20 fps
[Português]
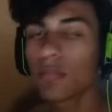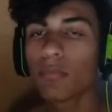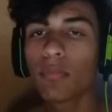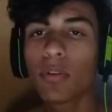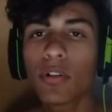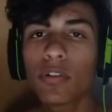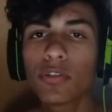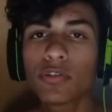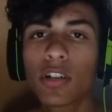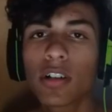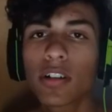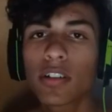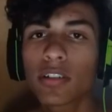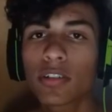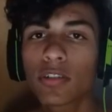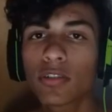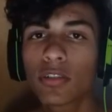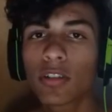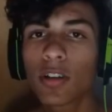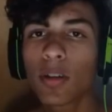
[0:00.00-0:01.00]
Bom, eu jogo
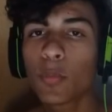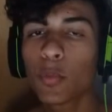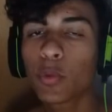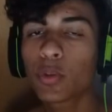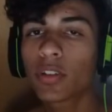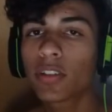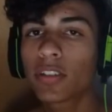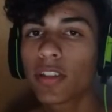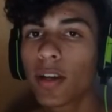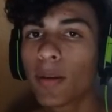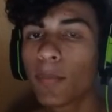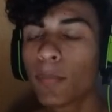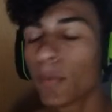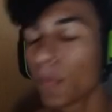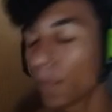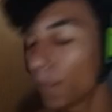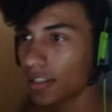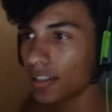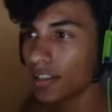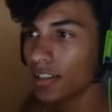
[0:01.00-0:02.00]
esse jogo há muito tempo
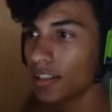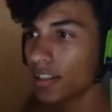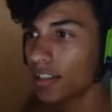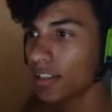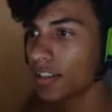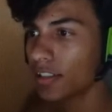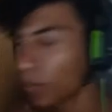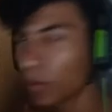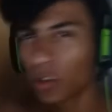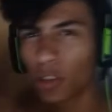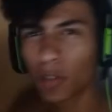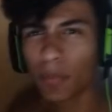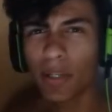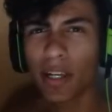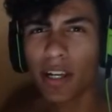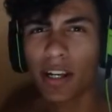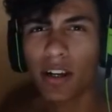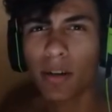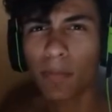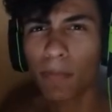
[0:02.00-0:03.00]
e meu nome
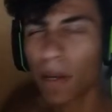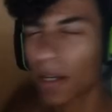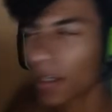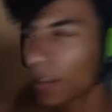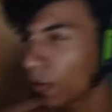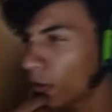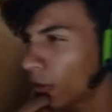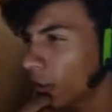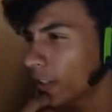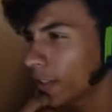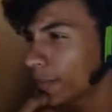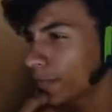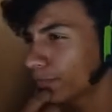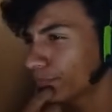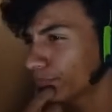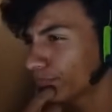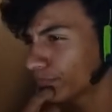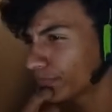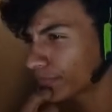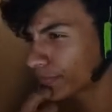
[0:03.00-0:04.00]
é Campagnoli.
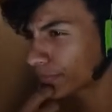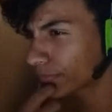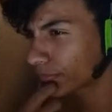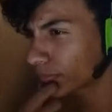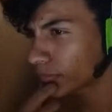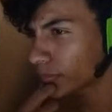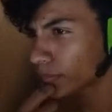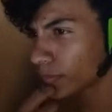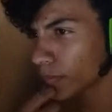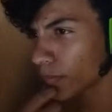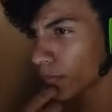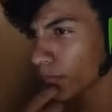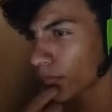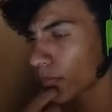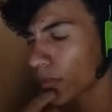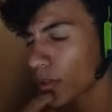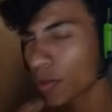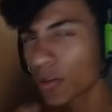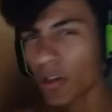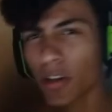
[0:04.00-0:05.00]

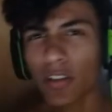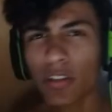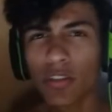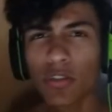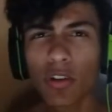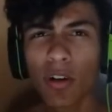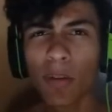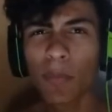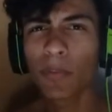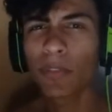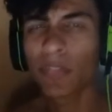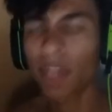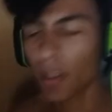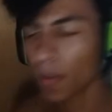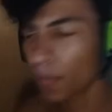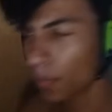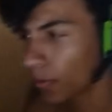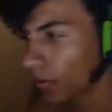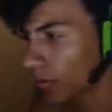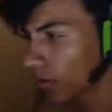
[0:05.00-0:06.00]
Eu jogo esse jogo há muito
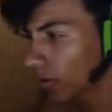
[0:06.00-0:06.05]
tempo.